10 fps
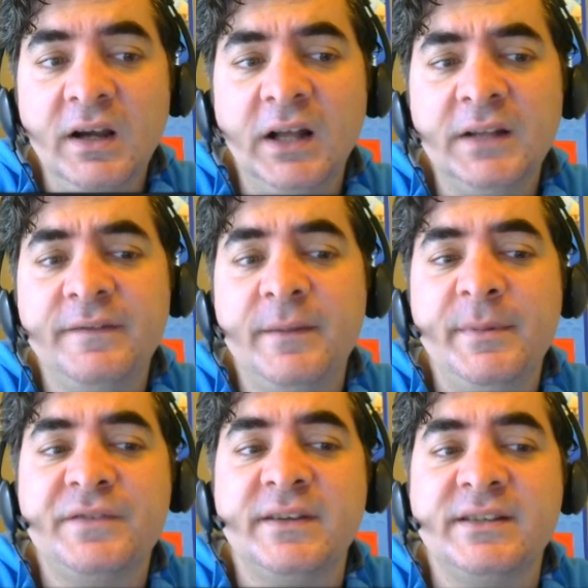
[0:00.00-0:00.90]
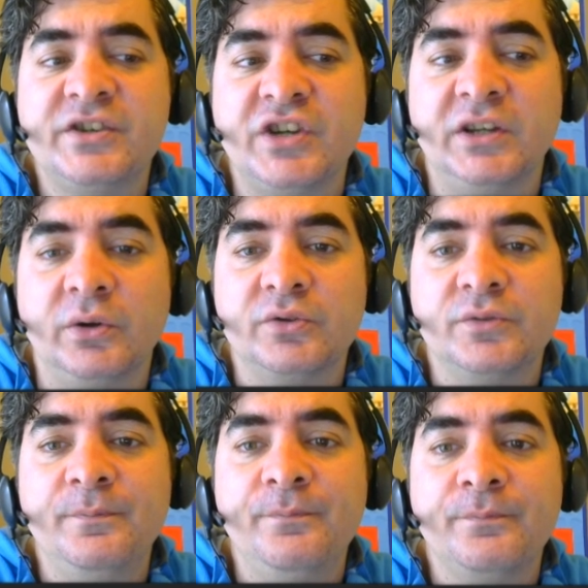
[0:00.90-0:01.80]
At F5 vezir C4.
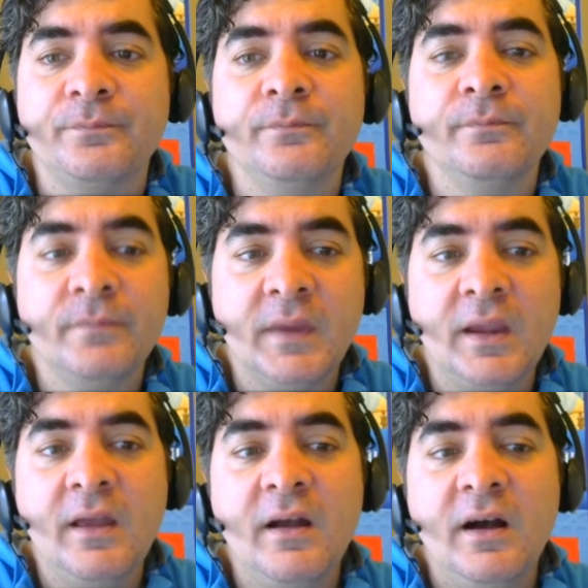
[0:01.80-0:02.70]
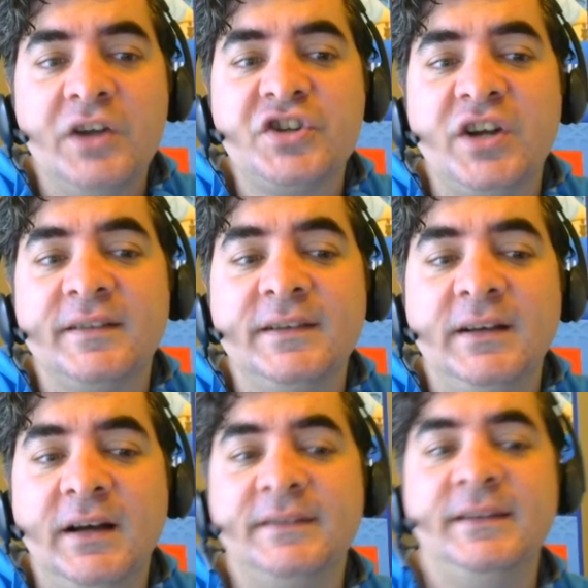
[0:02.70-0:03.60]
H6
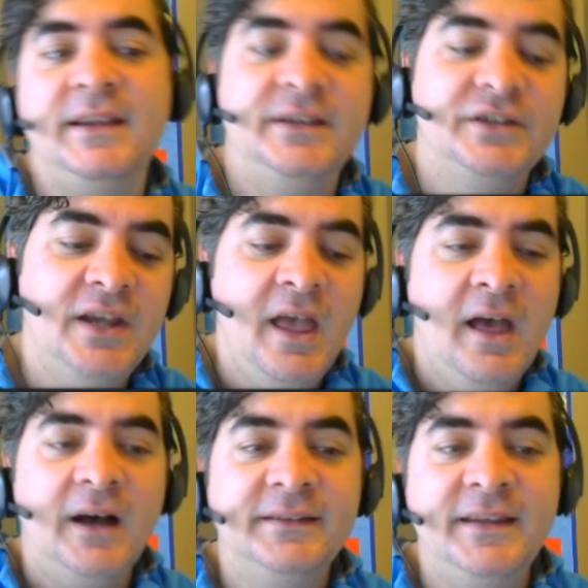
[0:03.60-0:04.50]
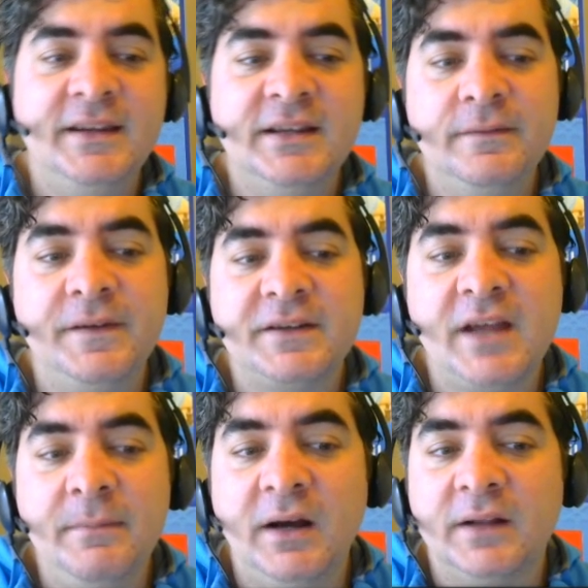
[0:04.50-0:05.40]
at E2. At E2'nin fikri
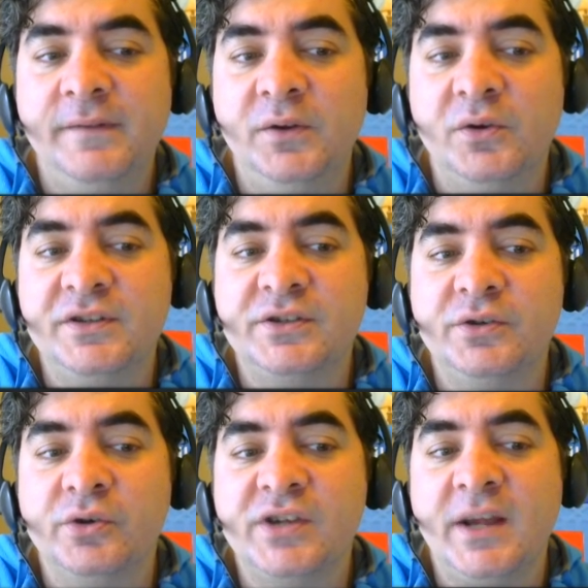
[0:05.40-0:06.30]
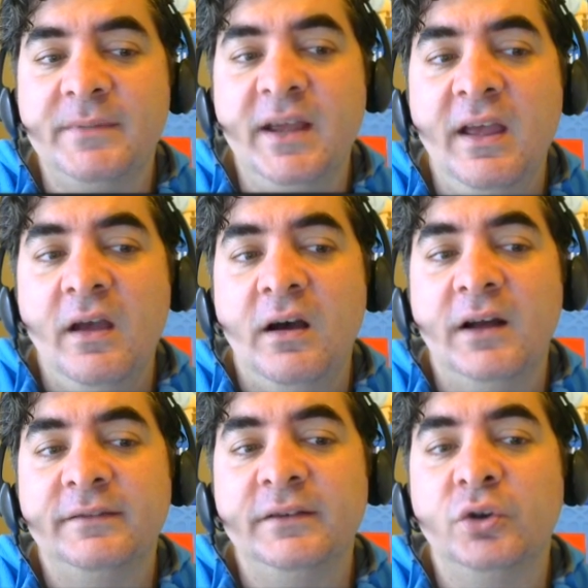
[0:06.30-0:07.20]
hem at F4 istiyoruz hem de
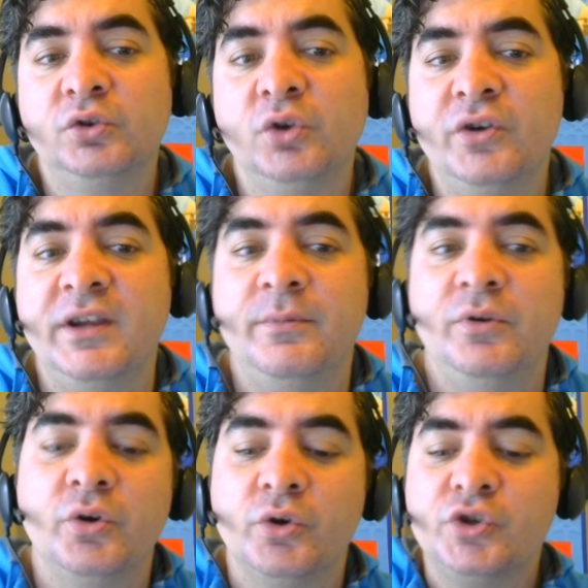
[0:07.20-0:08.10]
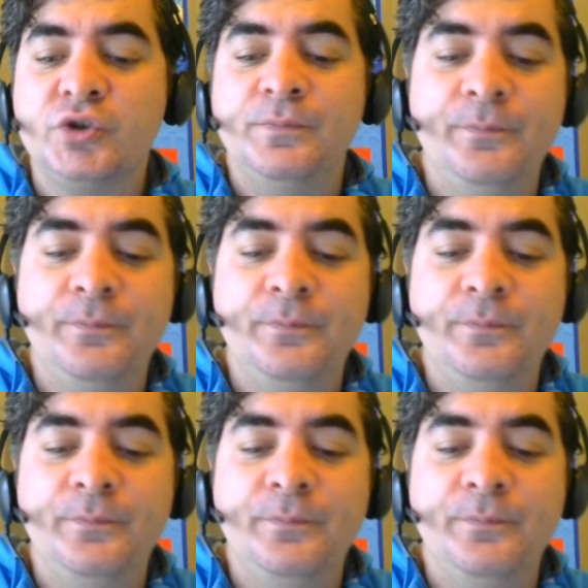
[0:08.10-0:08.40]
at D4 de oynayabiliyoruz.